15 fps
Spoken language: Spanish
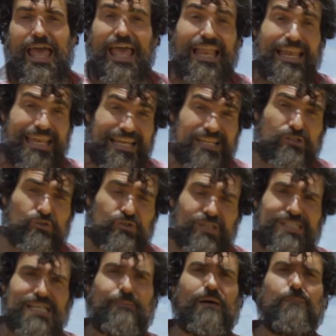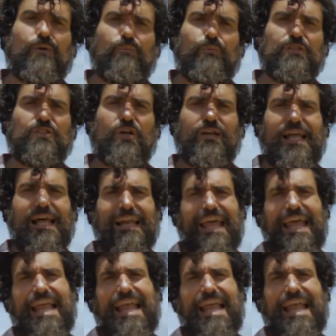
En Lexus se habían propuesto crear